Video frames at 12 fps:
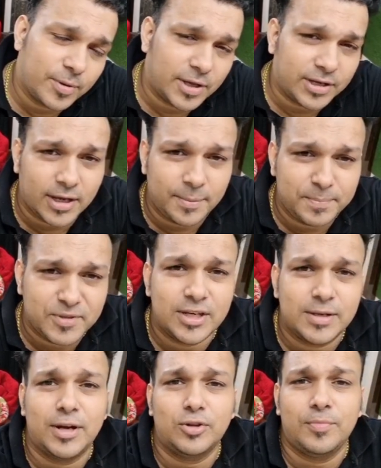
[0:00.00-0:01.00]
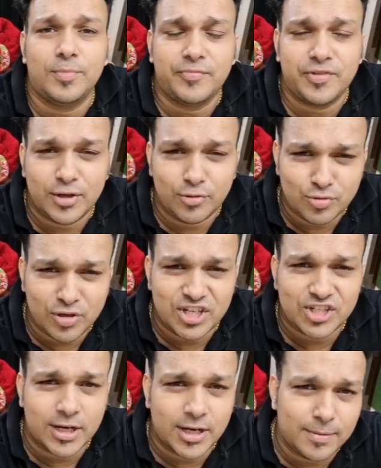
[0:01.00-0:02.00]
करिएगा पिछली बार तो हमने फ्री क्विज वाले
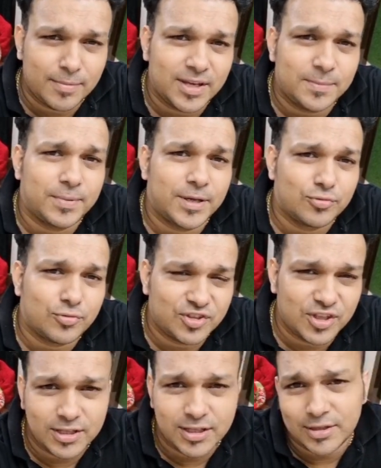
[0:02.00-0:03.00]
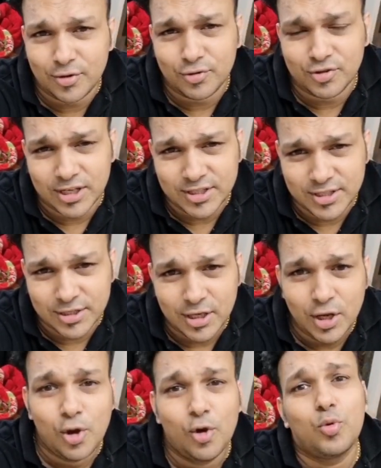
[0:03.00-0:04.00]
चैनल में ही पिक्स विक्स दे दी थी और सारी चीजें
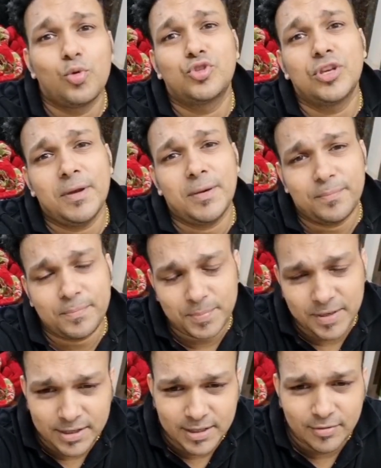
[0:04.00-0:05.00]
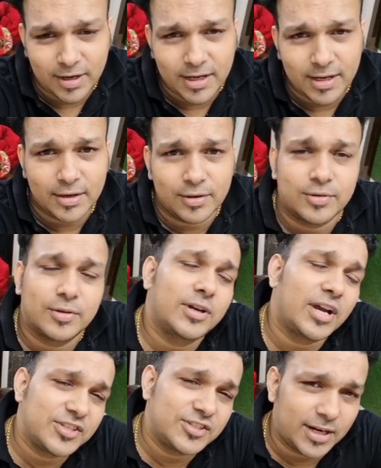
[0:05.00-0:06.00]
उसी में पीटी e वाले
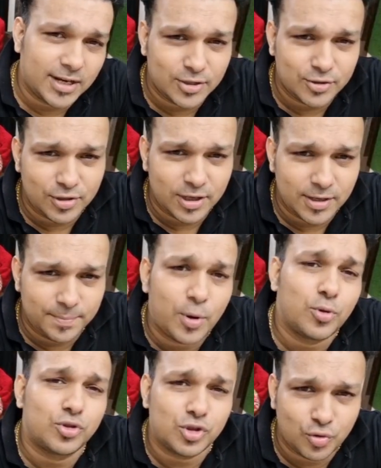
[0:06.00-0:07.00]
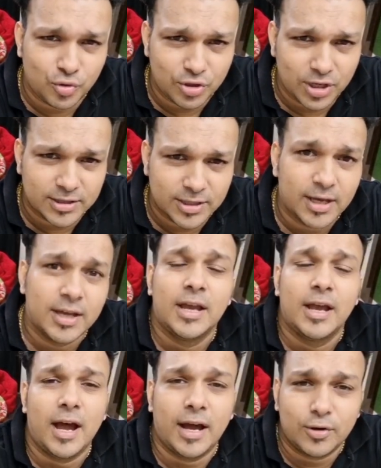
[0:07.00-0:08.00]
कई सारे स्टूडेंट ने बहुत स्कोर किया था
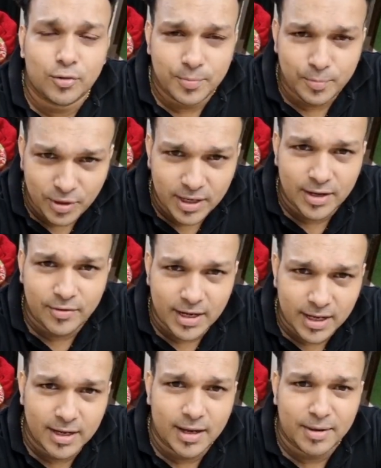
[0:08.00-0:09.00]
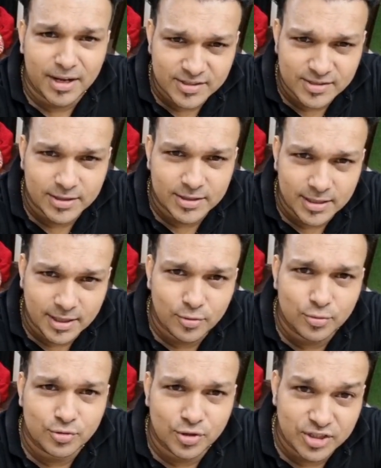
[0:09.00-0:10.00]
अगर कोई पुराना वाला हमारा साथी है
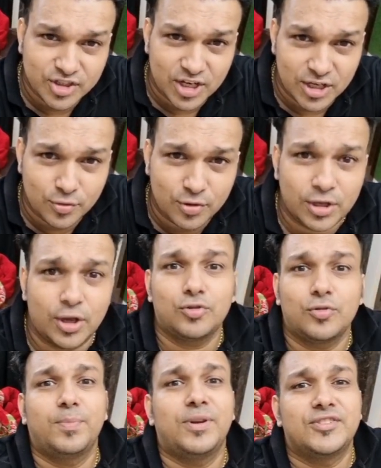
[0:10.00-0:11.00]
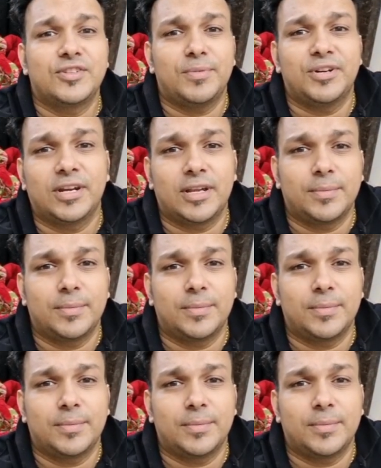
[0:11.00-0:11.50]
और उसने अच्छा स्कोर किया हो तो प्लीज कमेंट करके